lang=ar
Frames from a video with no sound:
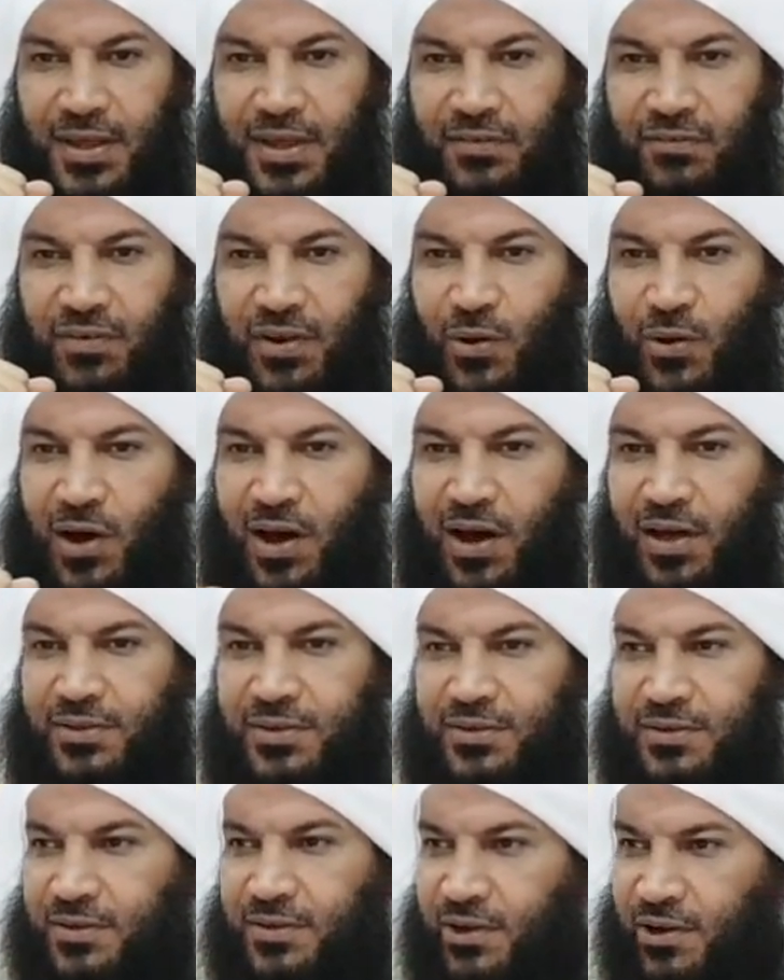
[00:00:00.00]
فلو
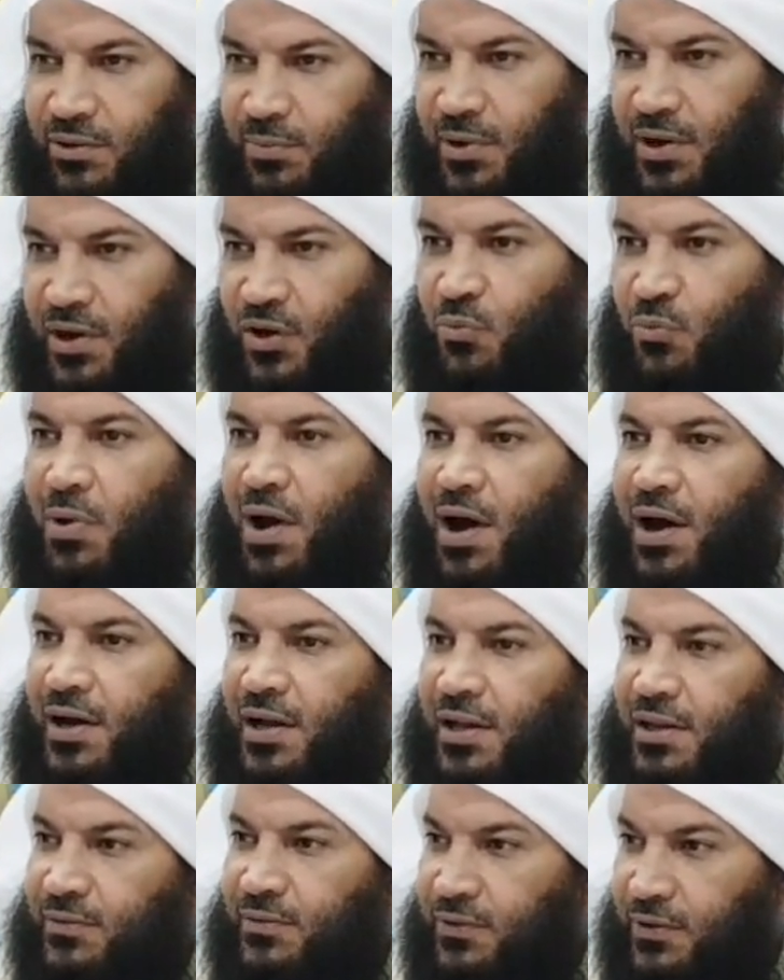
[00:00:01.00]
أخذت ربا وما
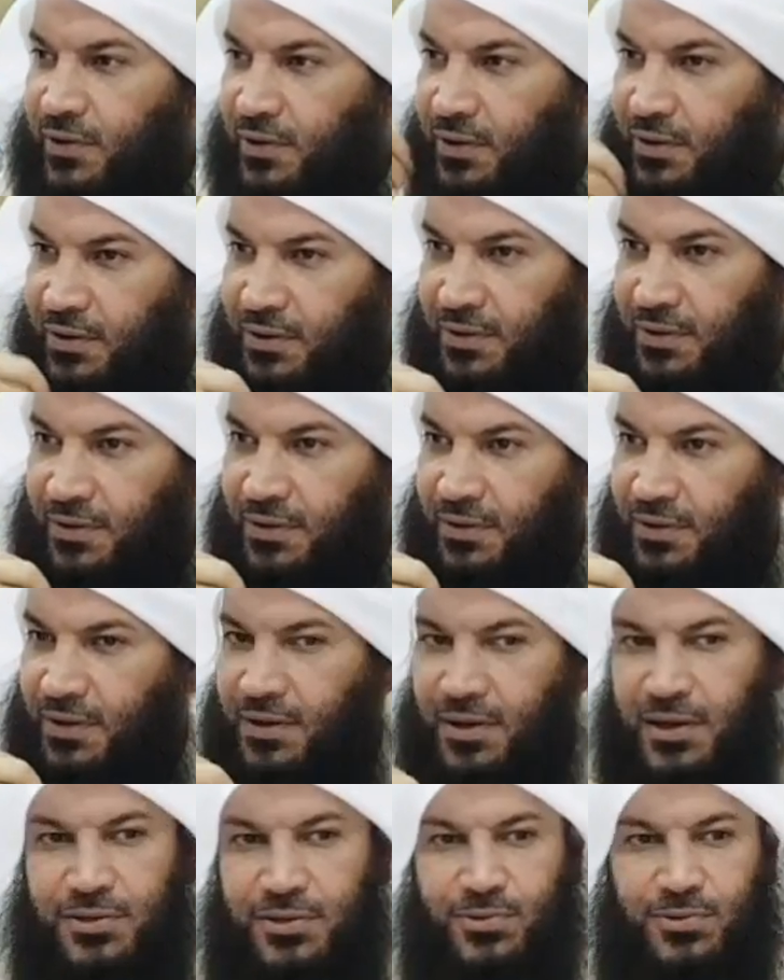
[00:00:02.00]
أكلت فيه
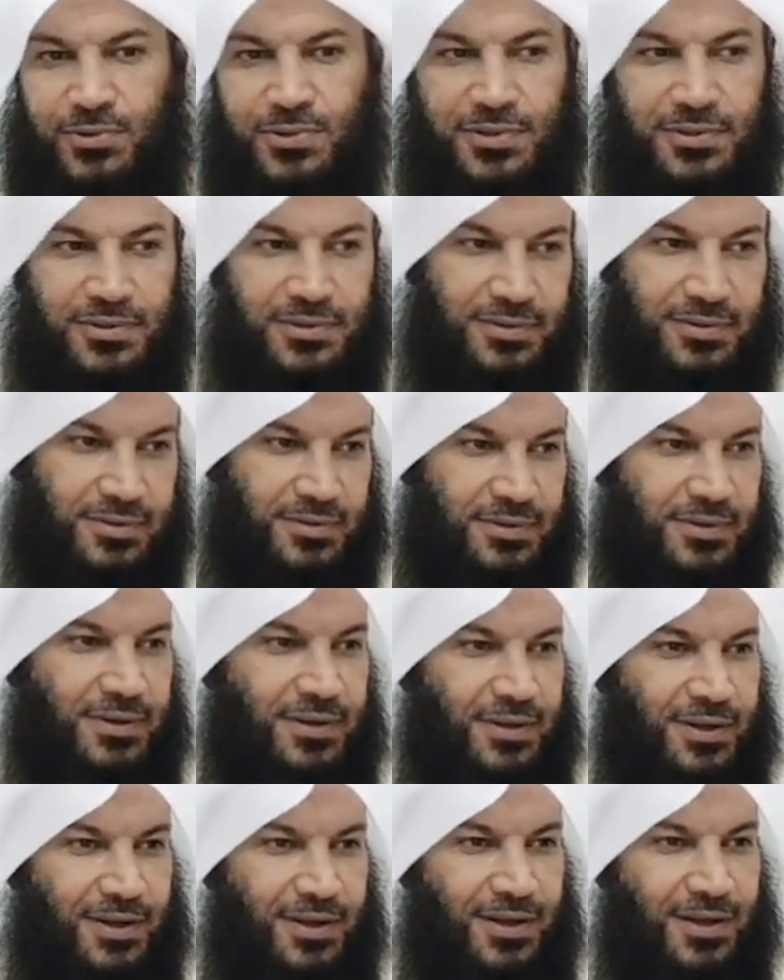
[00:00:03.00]
يجوز
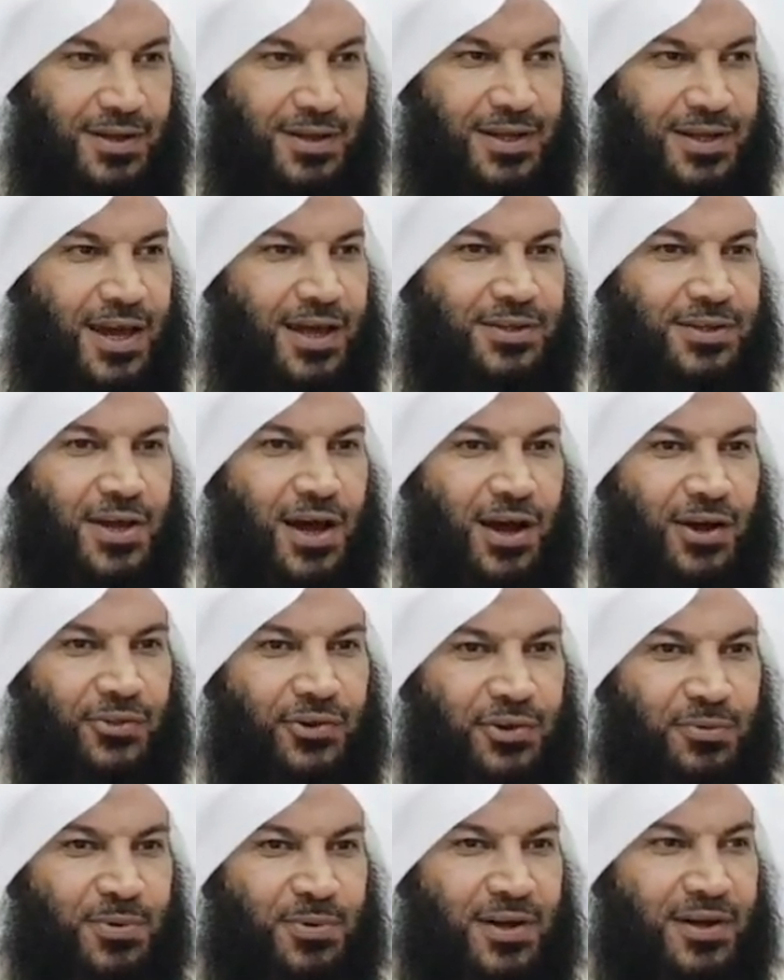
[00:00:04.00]
يعني تأخذ
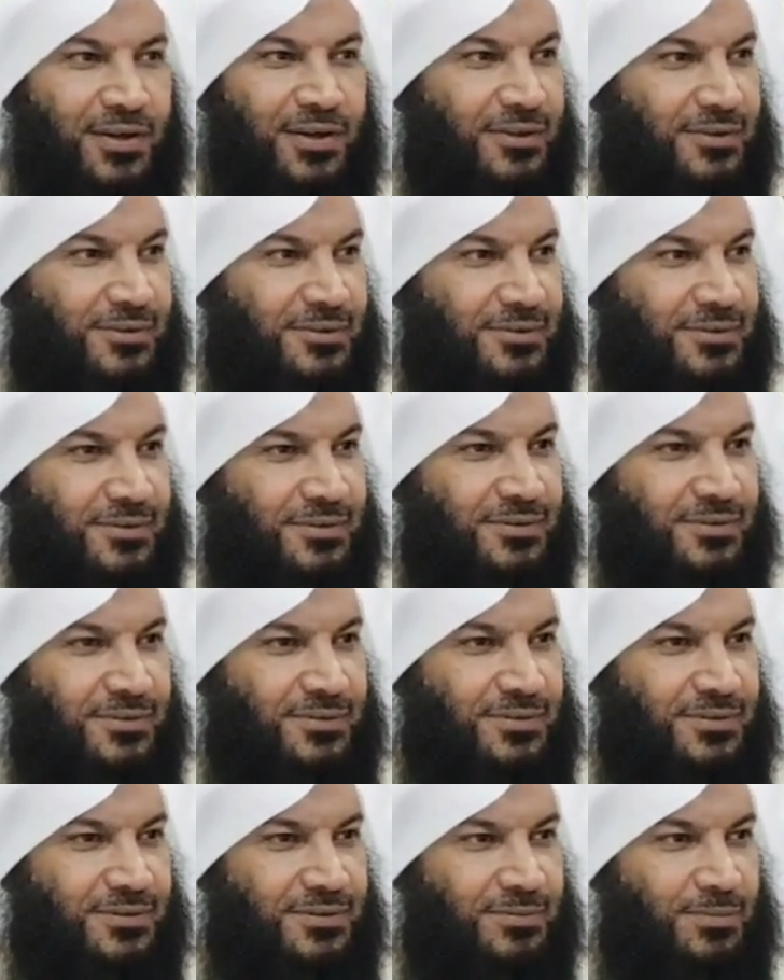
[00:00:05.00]
ربا
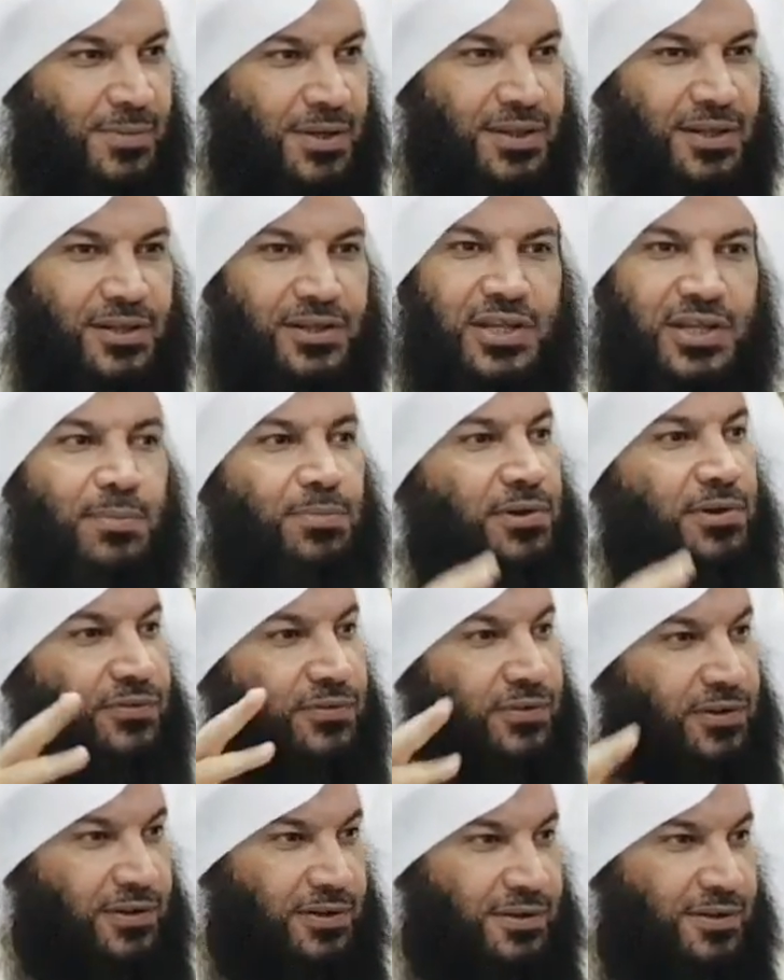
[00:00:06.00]
مثلا تبني
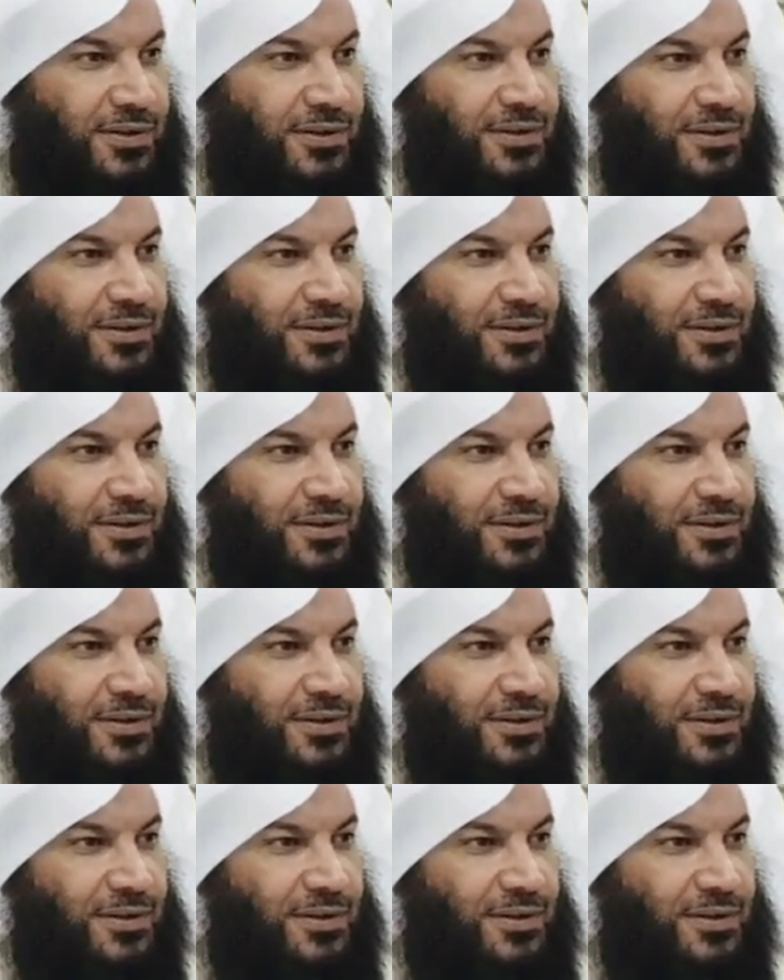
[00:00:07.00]
فيه